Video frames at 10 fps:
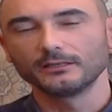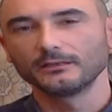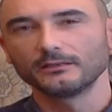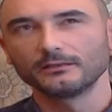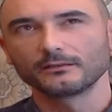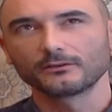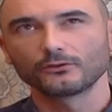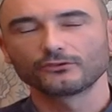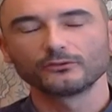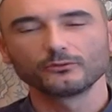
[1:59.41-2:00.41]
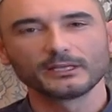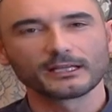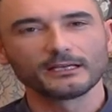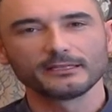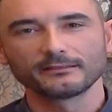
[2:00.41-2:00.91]
eh,
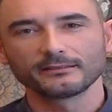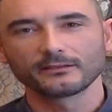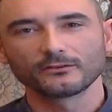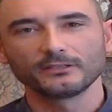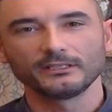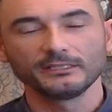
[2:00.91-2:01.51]
costituire all'interno dei